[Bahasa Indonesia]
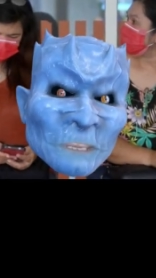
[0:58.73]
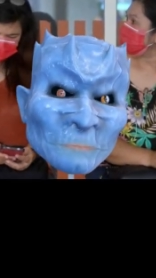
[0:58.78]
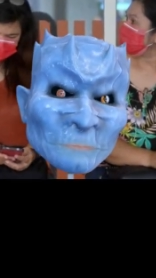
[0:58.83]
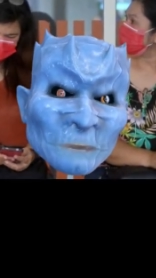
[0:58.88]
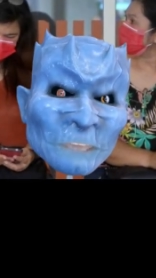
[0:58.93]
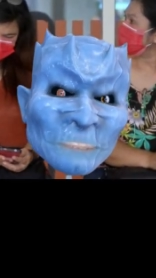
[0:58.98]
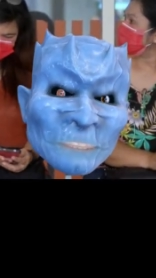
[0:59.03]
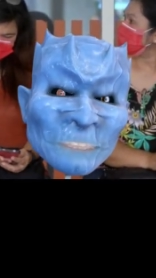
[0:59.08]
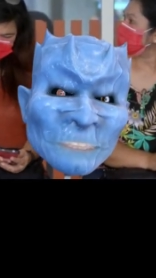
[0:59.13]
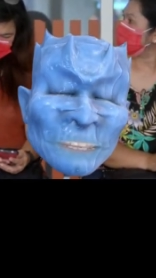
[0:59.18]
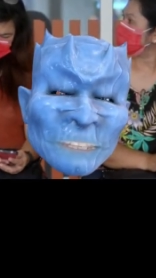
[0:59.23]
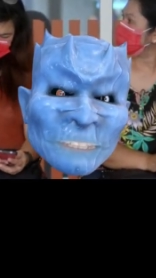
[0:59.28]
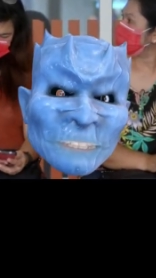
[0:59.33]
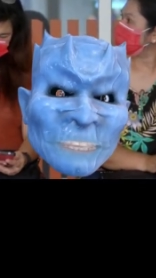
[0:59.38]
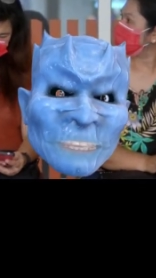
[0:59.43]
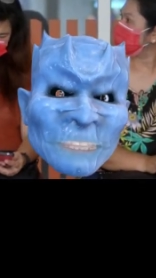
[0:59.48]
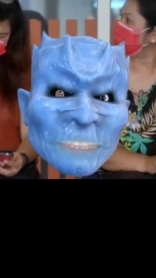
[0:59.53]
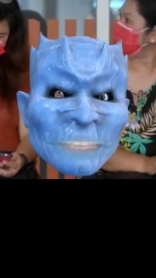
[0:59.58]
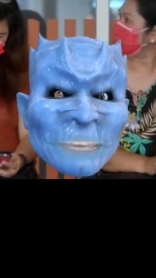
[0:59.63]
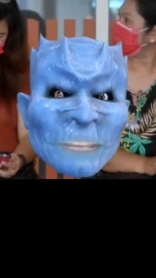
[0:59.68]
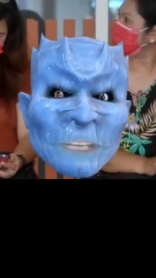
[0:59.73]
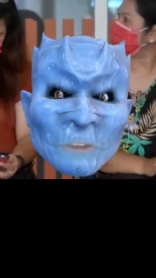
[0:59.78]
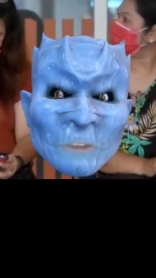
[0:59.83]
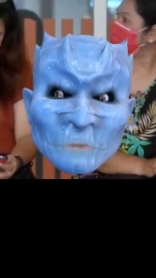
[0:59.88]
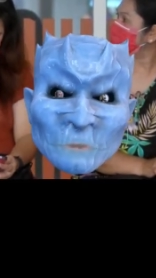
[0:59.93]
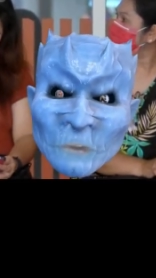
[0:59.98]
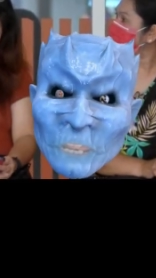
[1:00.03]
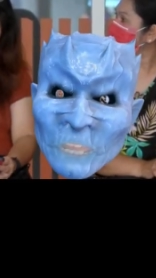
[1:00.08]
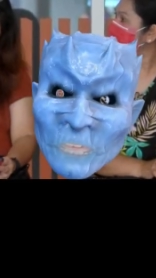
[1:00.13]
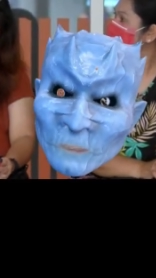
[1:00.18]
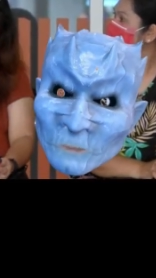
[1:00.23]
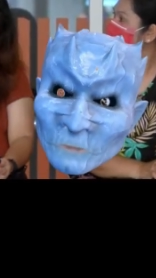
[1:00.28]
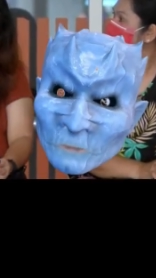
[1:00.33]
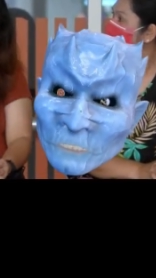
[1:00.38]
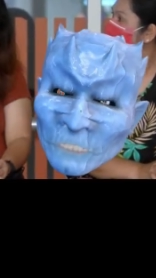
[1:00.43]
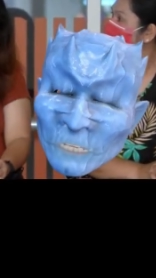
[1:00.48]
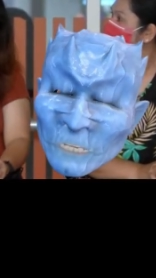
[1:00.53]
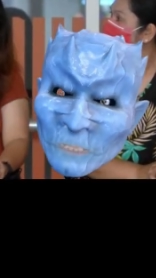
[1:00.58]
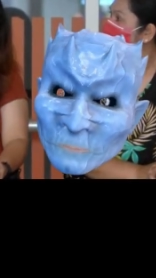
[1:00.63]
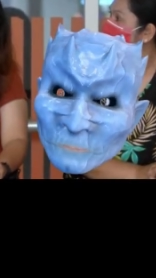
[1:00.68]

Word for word: kematian sekitar 256